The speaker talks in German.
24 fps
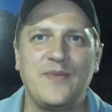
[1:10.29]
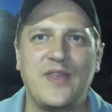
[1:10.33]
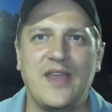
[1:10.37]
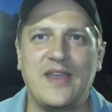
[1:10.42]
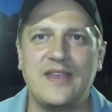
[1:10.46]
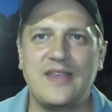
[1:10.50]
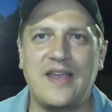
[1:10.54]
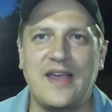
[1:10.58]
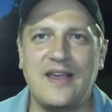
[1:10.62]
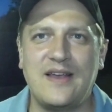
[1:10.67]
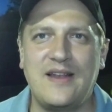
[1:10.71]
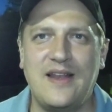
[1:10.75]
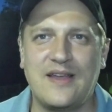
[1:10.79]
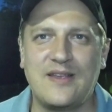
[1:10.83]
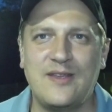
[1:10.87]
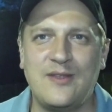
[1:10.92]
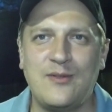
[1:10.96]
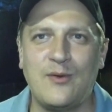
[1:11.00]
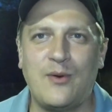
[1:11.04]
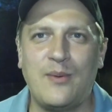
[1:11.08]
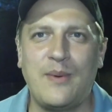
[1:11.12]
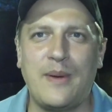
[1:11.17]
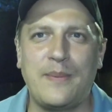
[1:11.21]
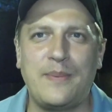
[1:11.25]
der jahrelang
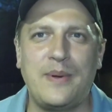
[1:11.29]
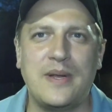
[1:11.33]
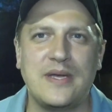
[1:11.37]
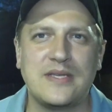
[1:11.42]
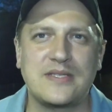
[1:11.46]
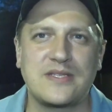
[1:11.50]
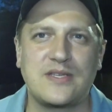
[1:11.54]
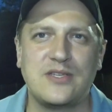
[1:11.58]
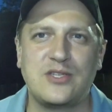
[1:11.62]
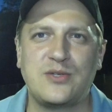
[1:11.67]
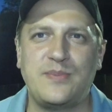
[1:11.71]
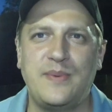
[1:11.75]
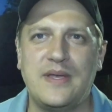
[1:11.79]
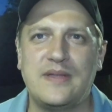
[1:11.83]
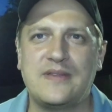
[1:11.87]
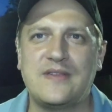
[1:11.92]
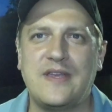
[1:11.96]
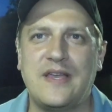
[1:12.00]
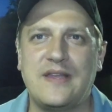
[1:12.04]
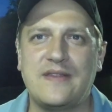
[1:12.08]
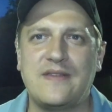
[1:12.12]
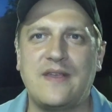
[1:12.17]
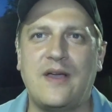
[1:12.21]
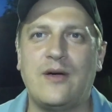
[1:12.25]
in Oberpleis
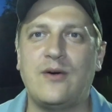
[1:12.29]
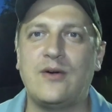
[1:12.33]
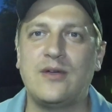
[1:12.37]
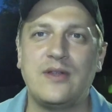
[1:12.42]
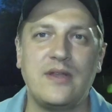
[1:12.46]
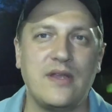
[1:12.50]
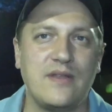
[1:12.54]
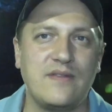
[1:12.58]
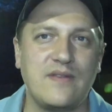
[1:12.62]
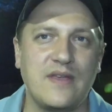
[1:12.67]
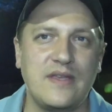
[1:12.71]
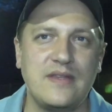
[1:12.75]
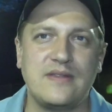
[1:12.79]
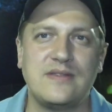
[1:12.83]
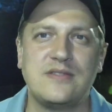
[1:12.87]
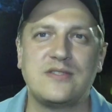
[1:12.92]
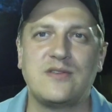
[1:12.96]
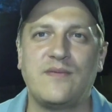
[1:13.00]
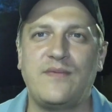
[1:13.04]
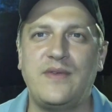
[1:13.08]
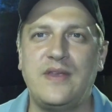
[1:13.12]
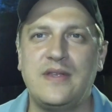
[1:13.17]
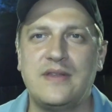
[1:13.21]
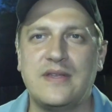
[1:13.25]
gespielt hat, auch in der dritten
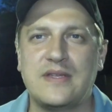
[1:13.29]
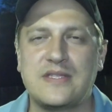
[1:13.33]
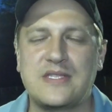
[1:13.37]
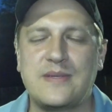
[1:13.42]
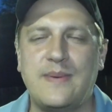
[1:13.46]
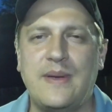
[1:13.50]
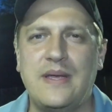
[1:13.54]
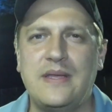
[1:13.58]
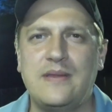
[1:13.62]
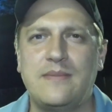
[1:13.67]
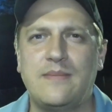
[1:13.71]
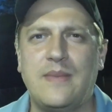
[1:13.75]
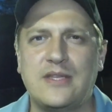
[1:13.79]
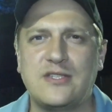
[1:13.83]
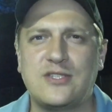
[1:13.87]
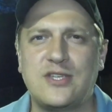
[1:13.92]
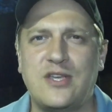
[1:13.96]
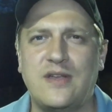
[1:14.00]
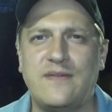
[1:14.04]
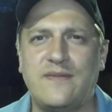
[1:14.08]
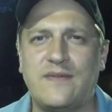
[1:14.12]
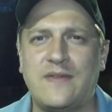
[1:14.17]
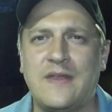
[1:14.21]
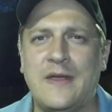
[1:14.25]
sowie in der zweiten
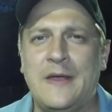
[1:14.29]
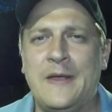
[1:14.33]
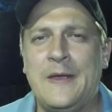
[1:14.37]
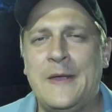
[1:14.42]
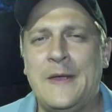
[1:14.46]
Mannschaft.